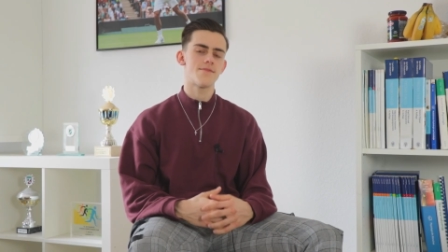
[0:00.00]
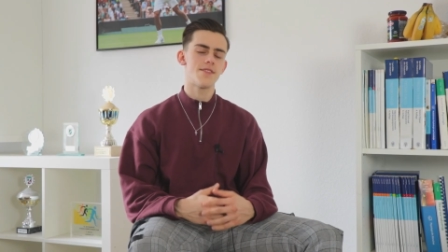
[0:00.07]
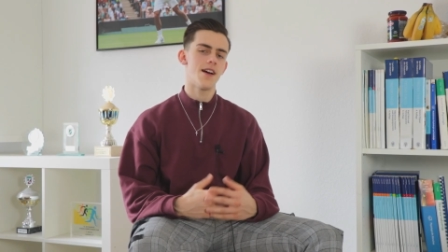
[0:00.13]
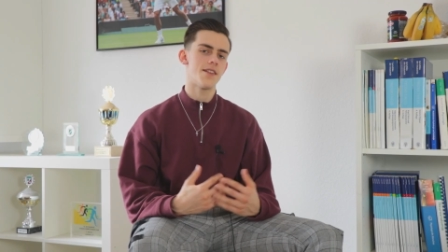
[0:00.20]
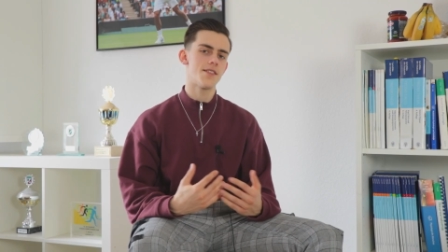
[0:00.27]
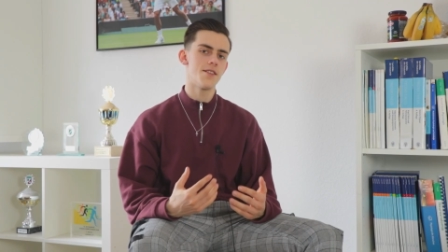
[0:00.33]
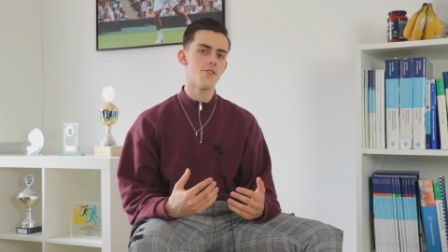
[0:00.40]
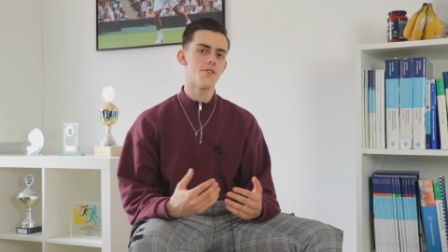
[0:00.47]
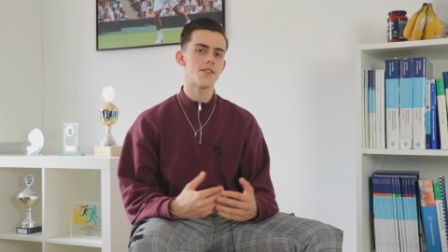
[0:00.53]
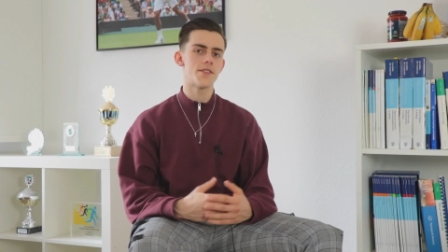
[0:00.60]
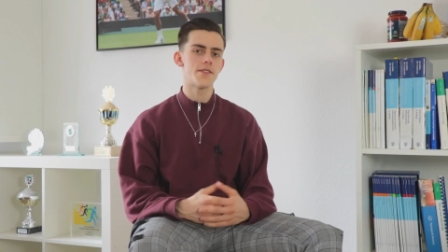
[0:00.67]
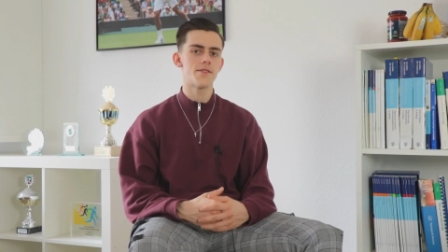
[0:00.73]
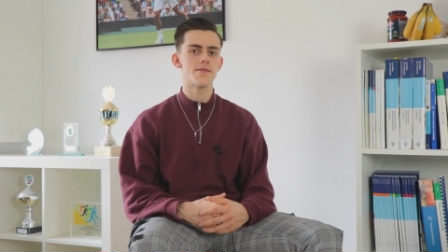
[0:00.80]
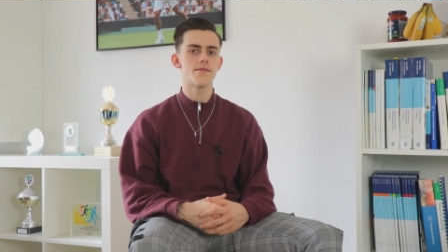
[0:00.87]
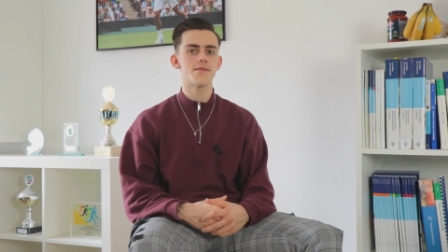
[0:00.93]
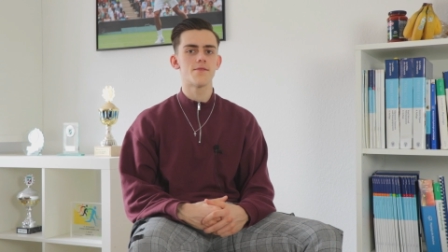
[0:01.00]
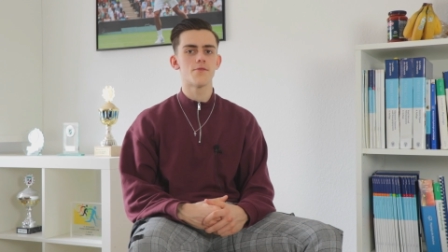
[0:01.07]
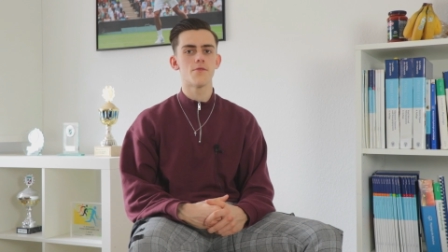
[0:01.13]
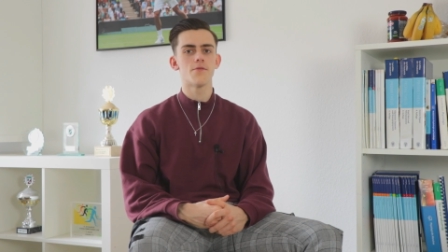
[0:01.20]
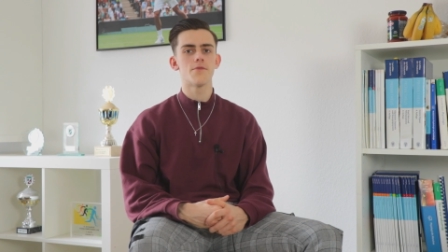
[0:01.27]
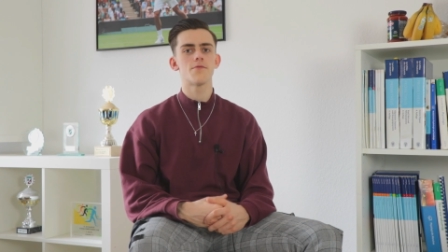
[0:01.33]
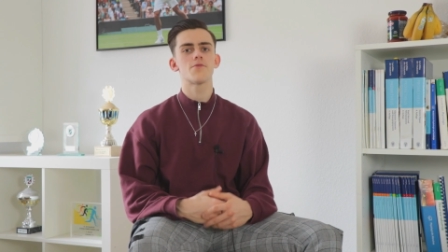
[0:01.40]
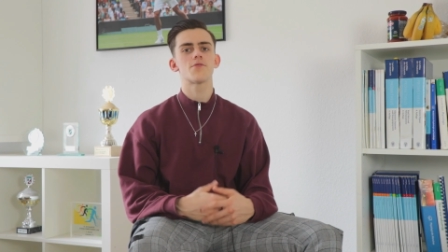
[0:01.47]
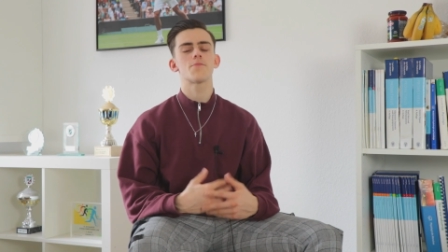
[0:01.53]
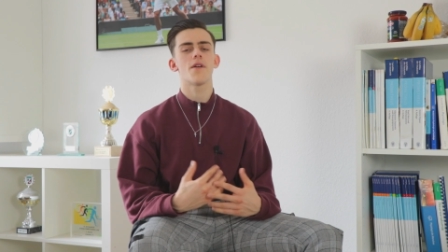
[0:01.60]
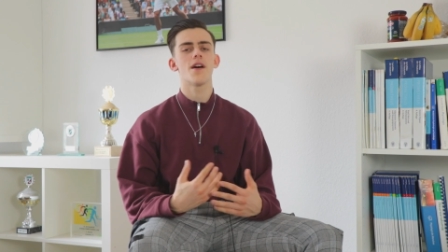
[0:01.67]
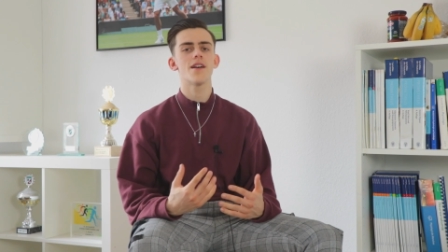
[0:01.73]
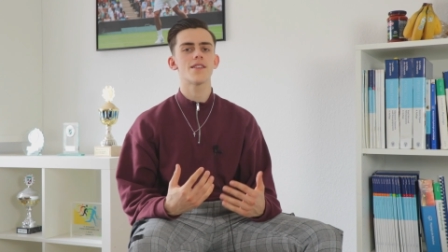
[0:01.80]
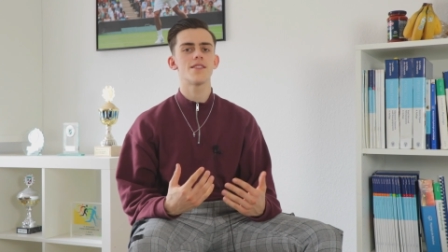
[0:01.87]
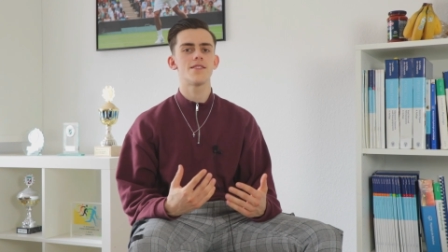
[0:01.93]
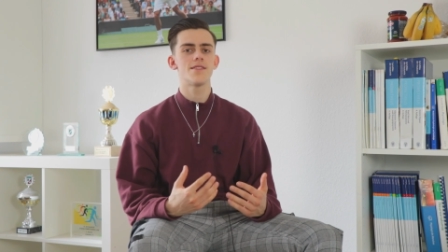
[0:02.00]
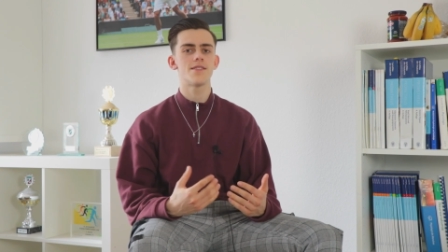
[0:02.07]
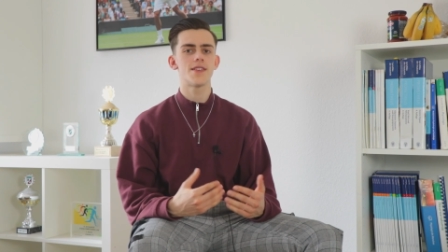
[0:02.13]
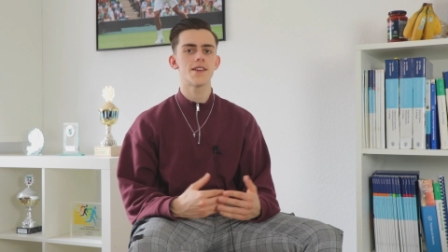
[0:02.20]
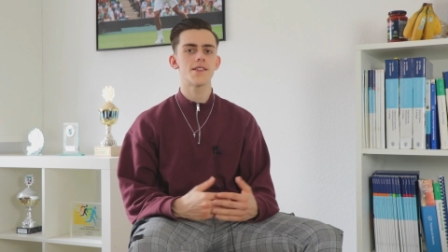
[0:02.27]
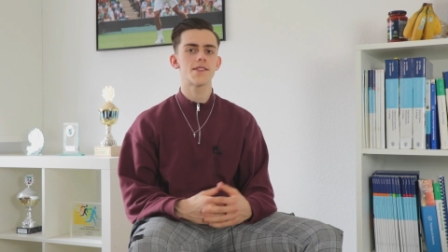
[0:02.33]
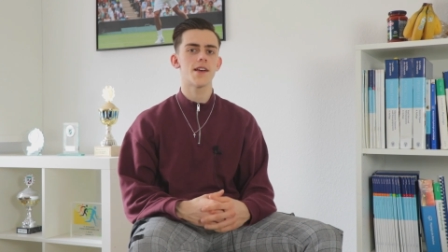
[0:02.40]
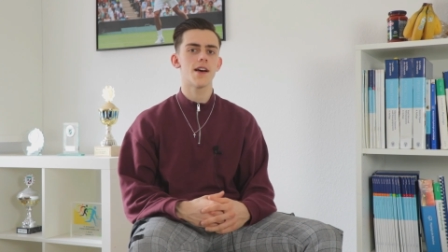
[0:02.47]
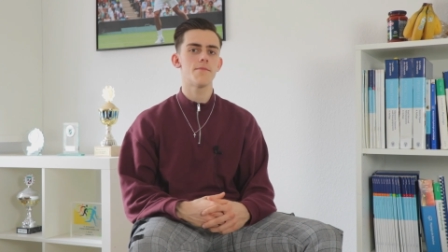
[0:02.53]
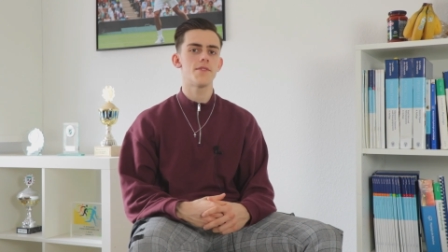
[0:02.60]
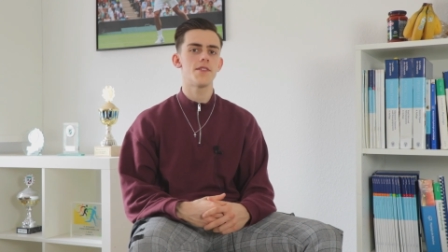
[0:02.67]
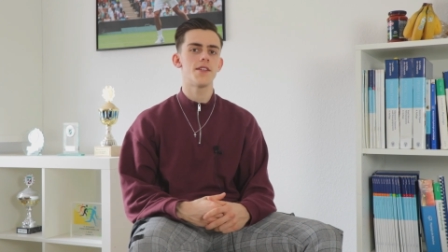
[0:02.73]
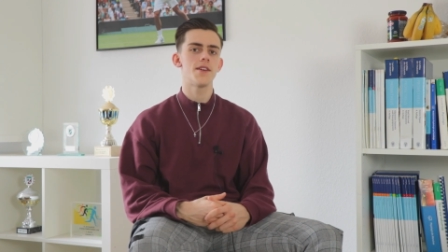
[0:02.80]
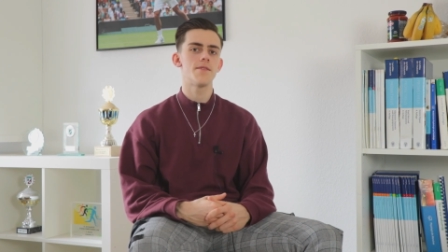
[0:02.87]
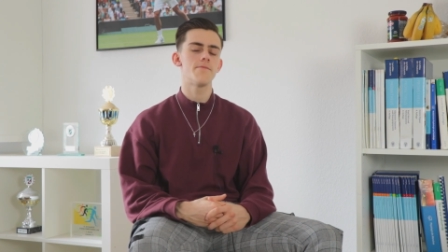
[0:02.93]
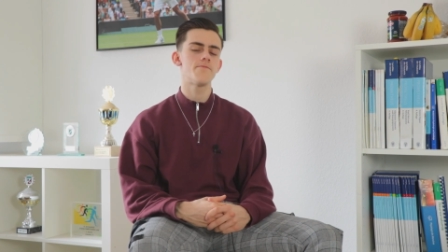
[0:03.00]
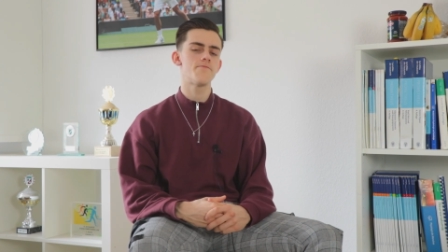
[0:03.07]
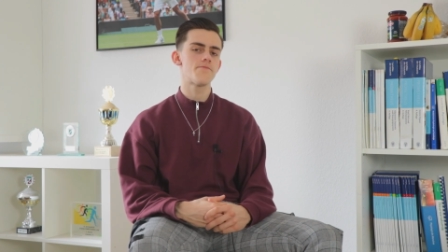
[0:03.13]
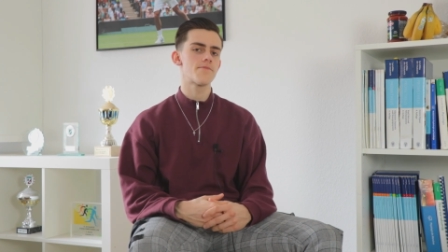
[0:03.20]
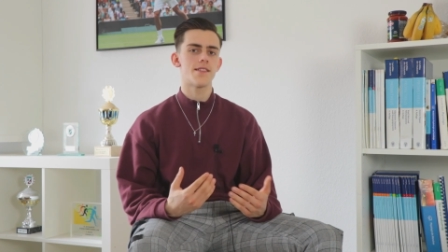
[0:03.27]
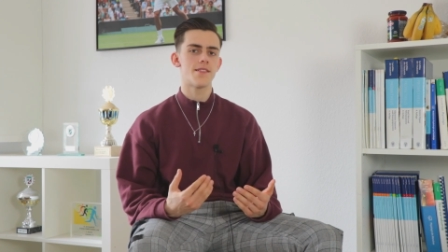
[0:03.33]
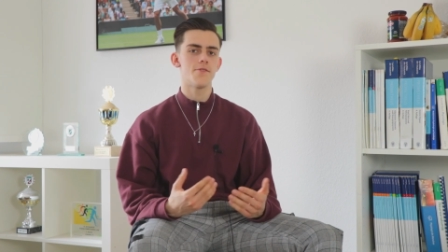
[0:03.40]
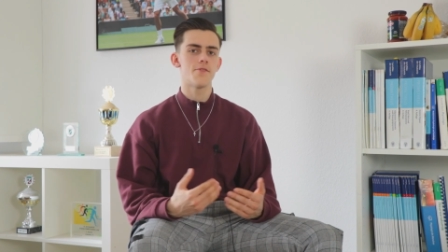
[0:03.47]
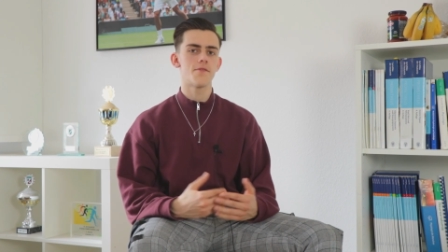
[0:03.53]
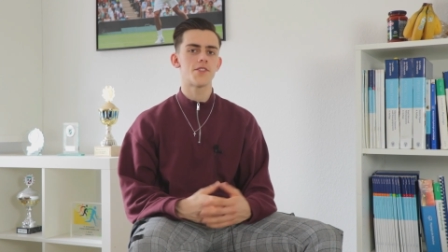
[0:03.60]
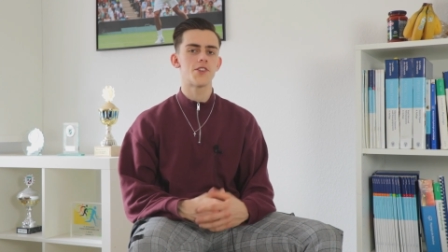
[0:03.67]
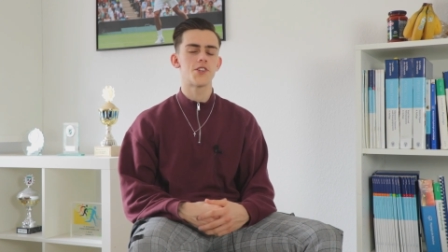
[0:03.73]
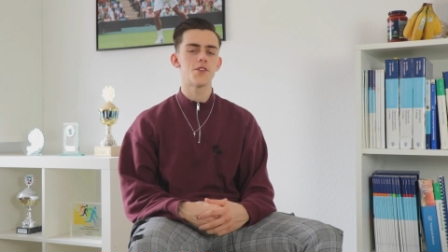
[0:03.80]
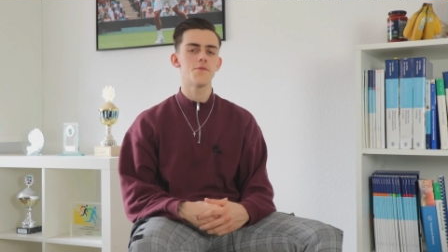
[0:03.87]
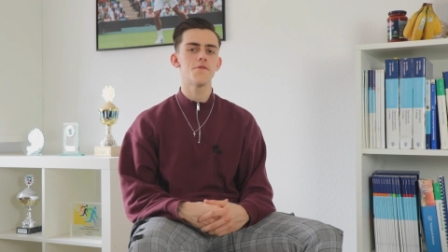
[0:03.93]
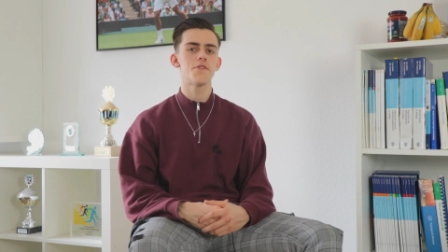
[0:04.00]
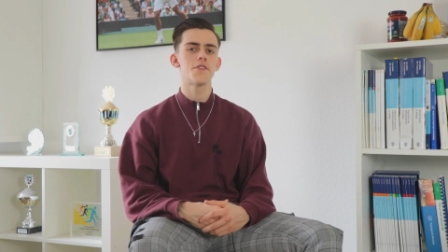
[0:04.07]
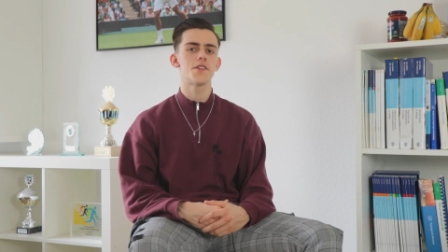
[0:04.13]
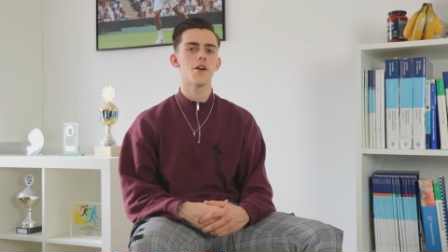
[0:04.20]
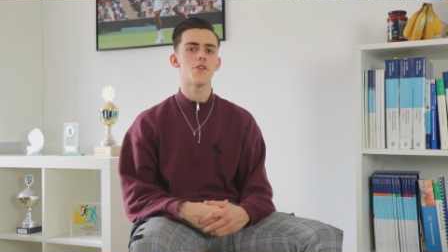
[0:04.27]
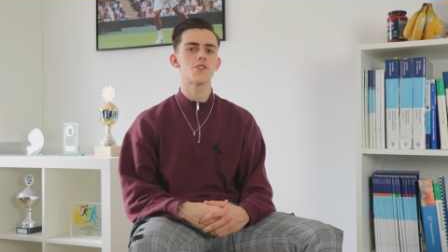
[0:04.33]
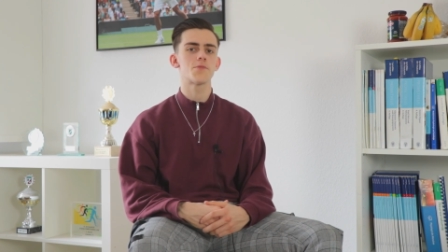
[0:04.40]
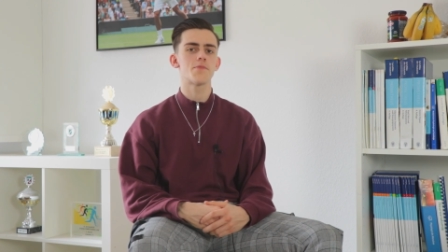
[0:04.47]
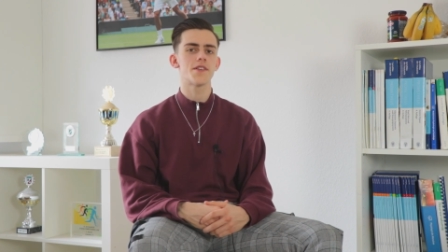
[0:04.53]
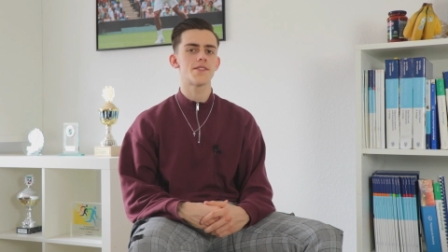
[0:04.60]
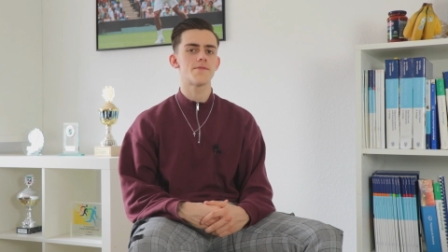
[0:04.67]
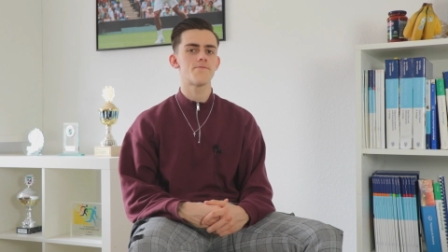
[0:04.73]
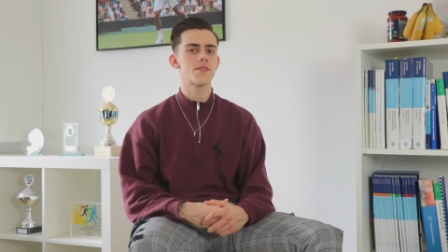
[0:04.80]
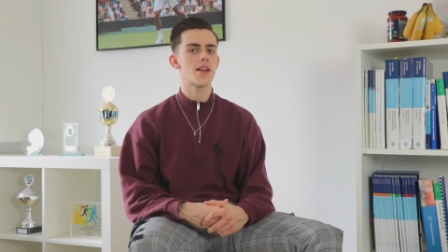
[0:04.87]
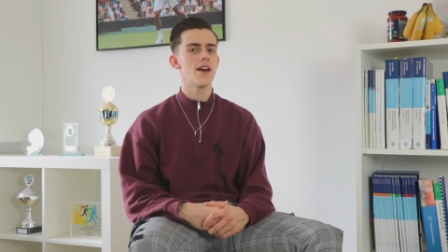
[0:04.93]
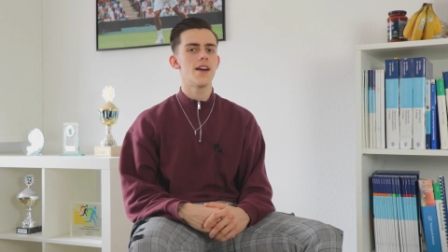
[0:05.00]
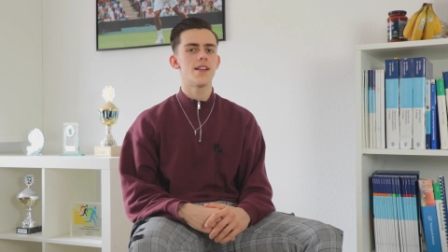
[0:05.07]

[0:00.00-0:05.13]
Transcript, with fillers: ja, die Leute so sprachliche Ticks haben, indem dass sie irgendwelche Schimpfwörter aussprechen.